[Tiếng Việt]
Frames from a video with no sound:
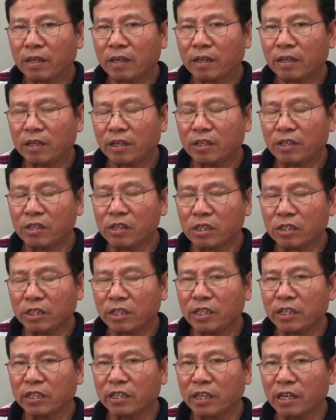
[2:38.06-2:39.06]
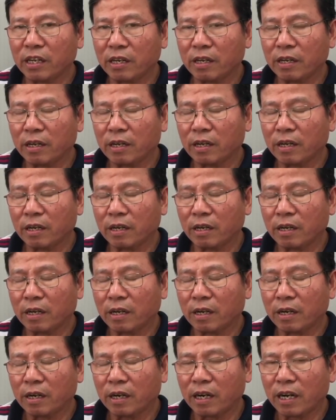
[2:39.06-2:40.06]
lo ngại rằng ông sẽ không thể
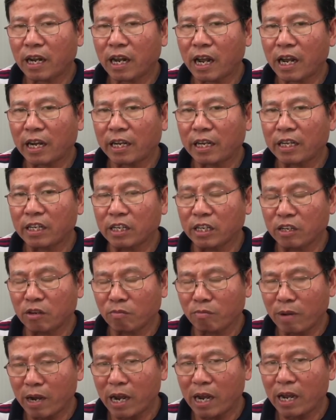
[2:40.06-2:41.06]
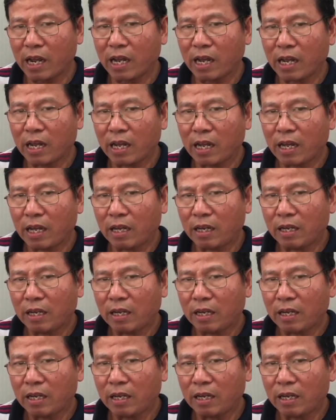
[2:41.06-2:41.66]
nói chuyện thoải mái với các quan chức Úc.